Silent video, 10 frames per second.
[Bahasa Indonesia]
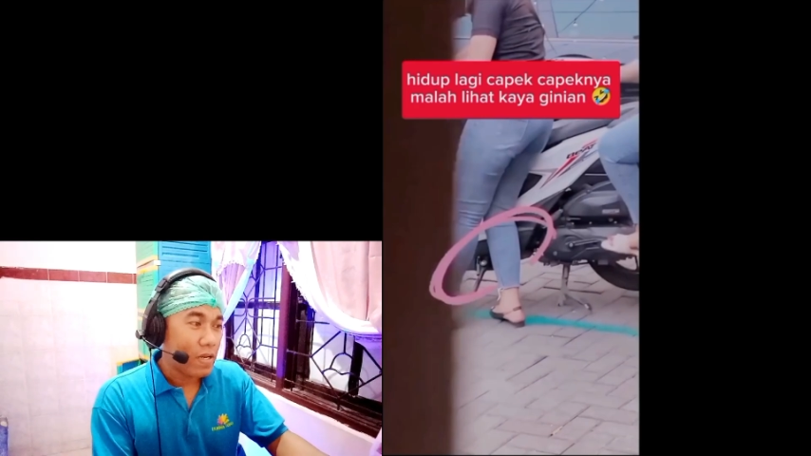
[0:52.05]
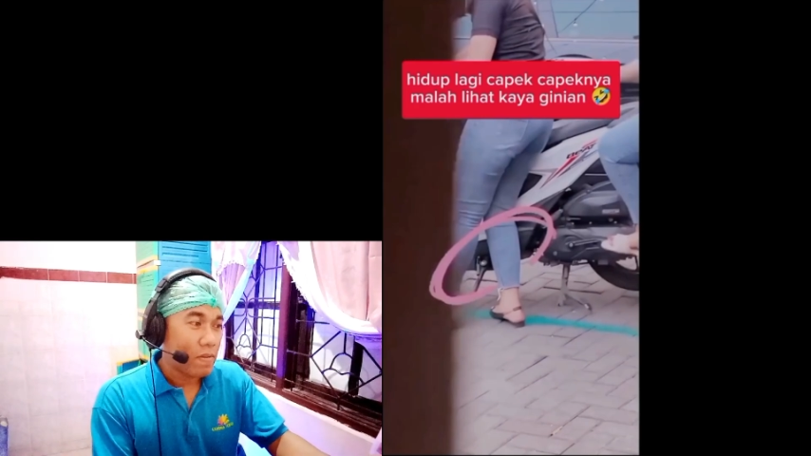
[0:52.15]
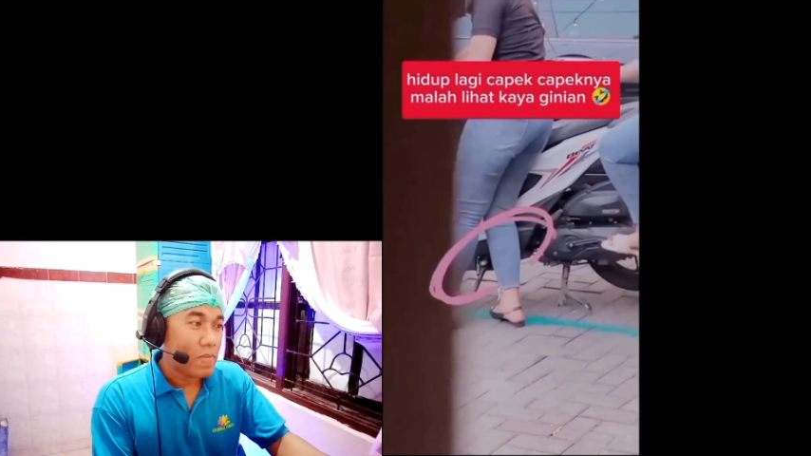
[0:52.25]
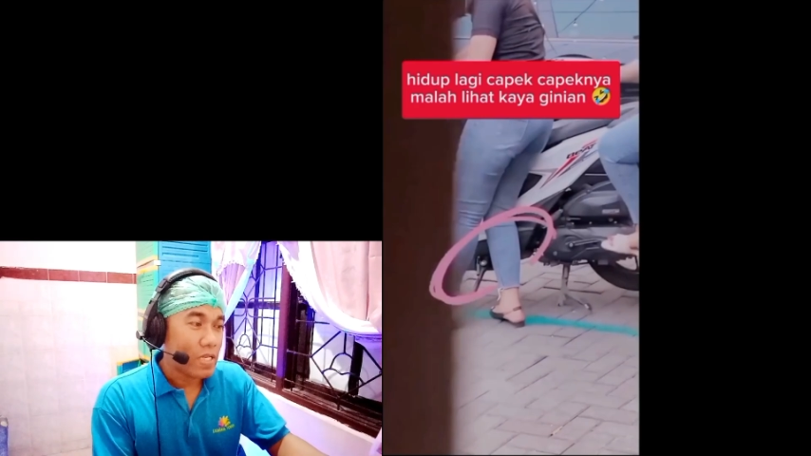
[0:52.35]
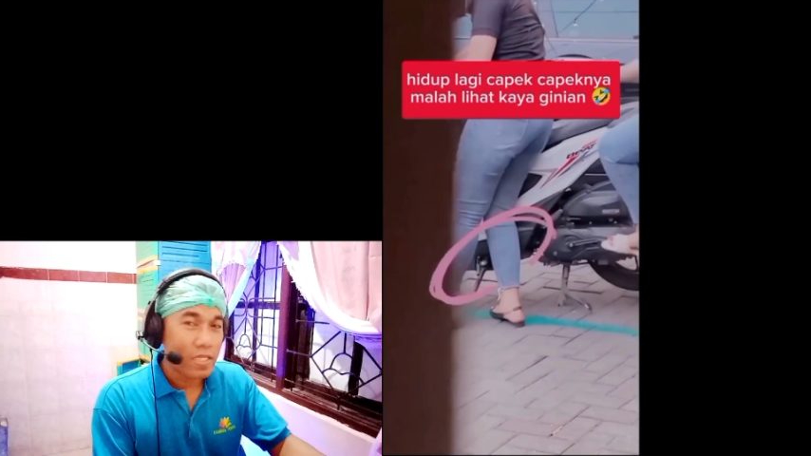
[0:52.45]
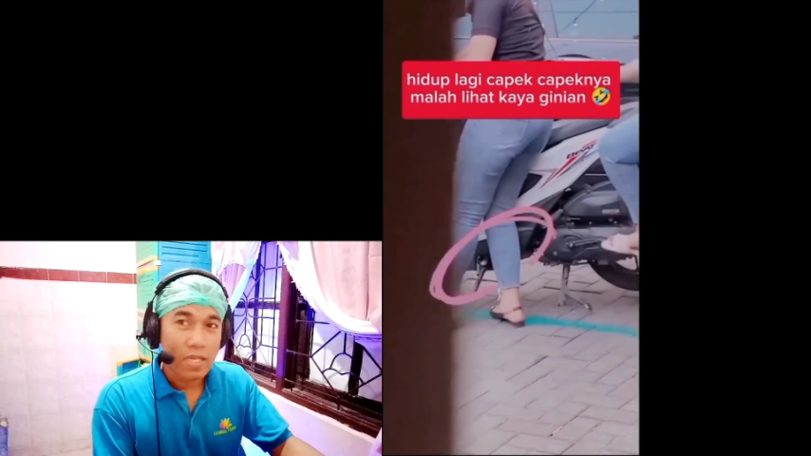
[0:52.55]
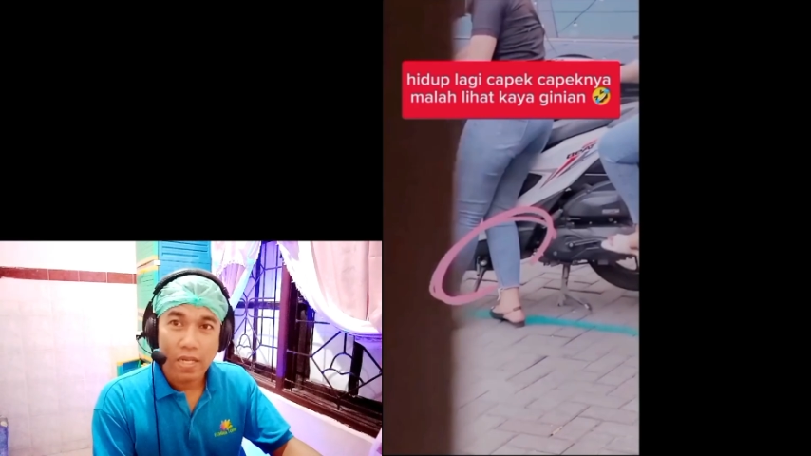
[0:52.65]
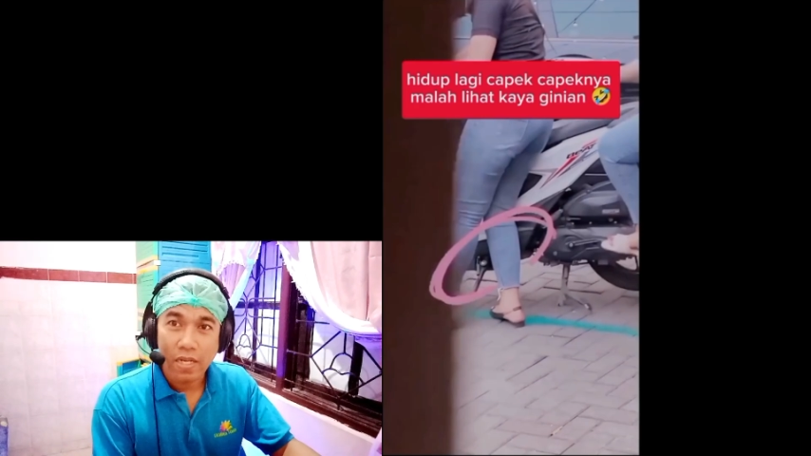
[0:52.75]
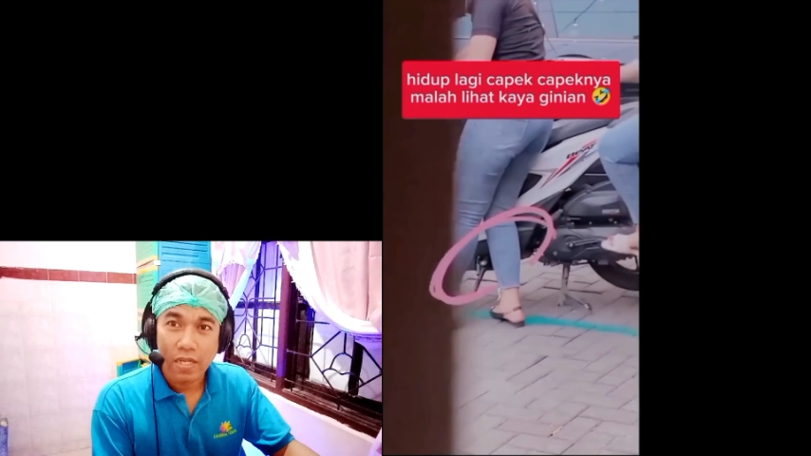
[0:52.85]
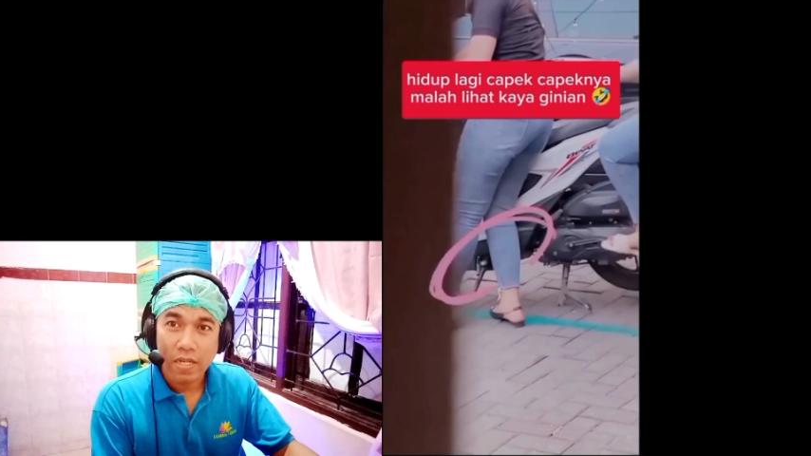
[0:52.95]
emasnya
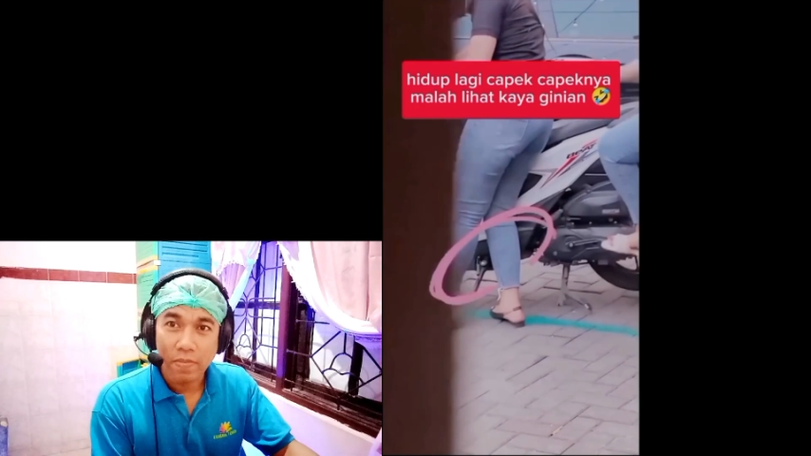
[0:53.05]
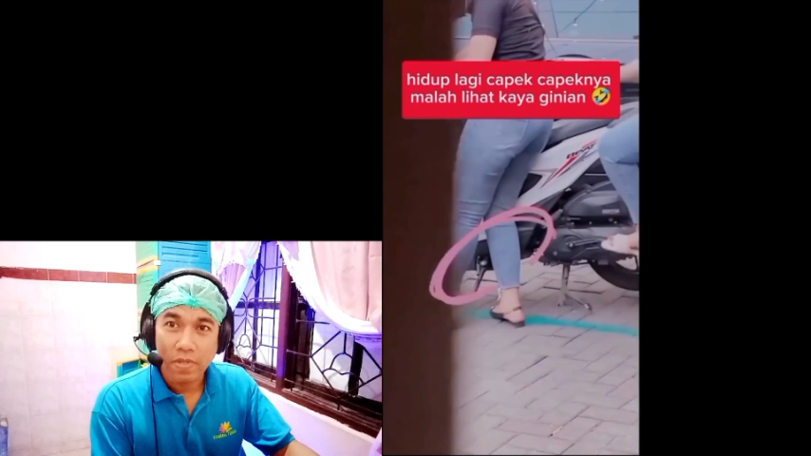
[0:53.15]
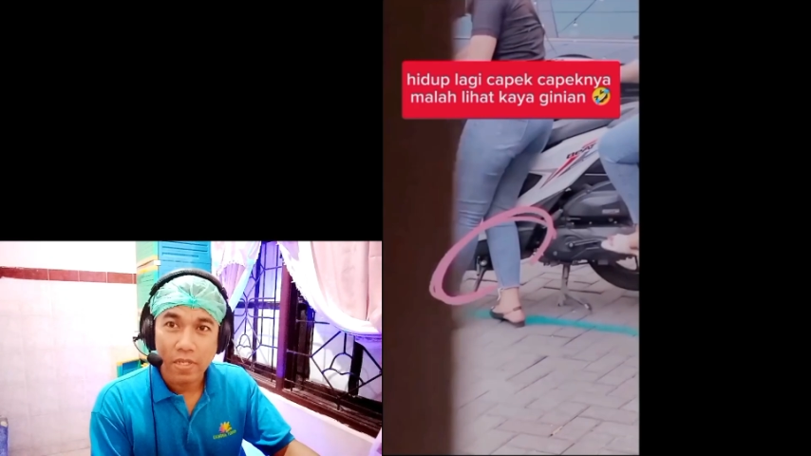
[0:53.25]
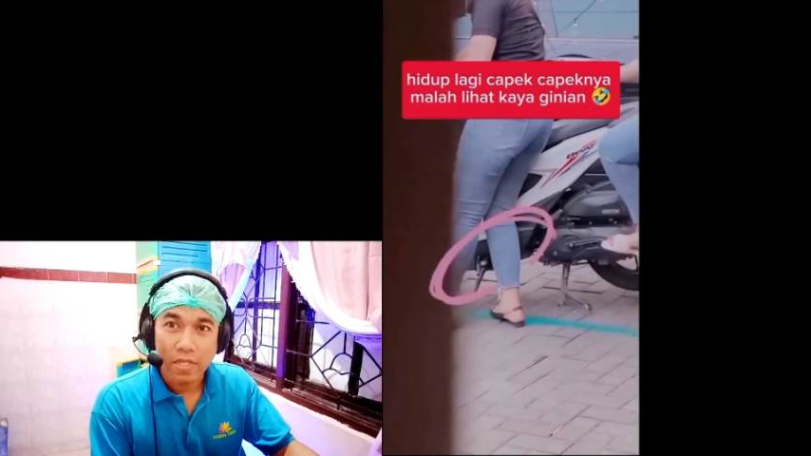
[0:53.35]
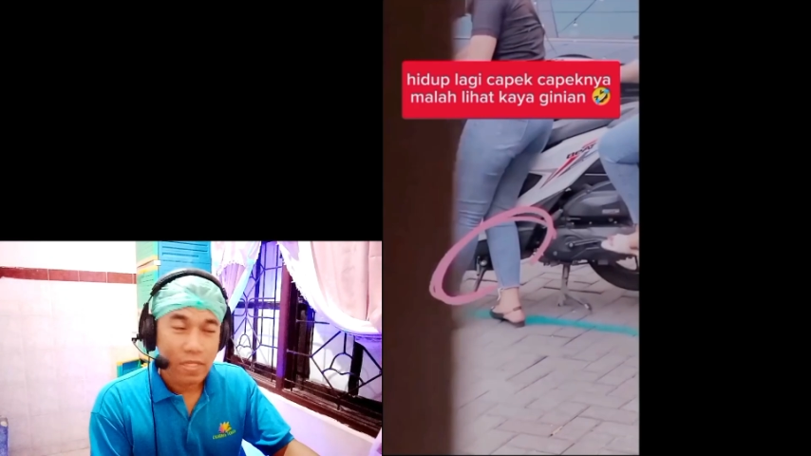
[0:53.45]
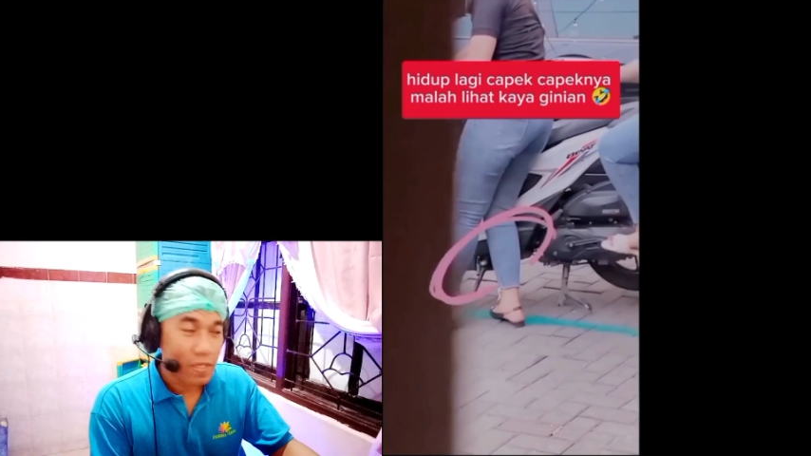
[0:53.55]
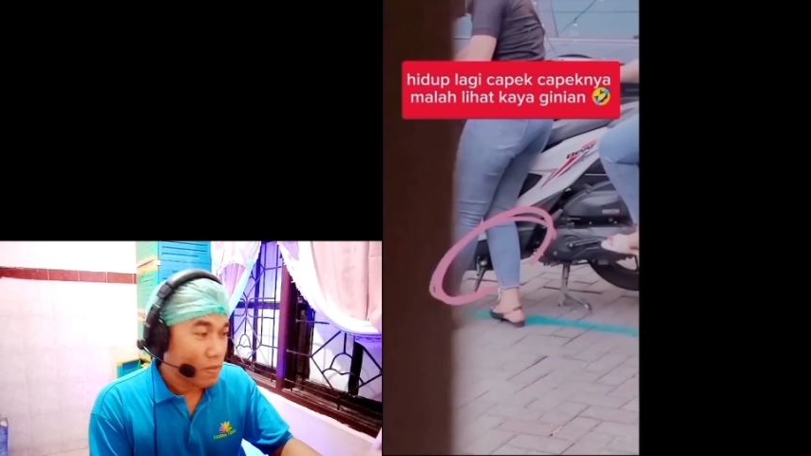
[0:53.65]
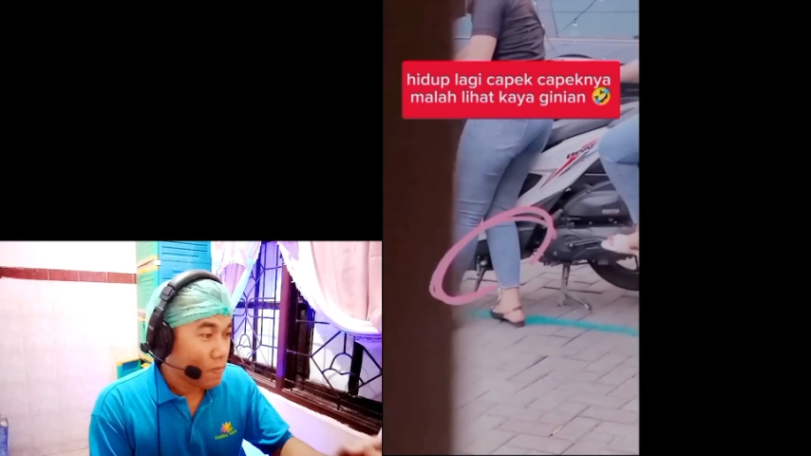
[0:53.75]
yang ngerekam ini